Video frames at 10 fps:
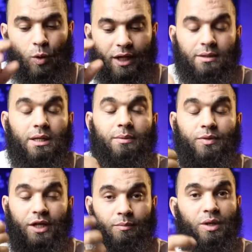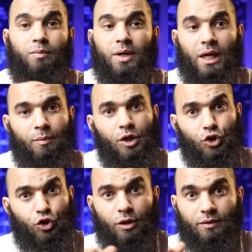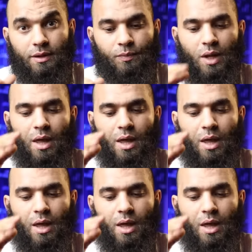الوحيد اللي بتحميك من جميع الشياطين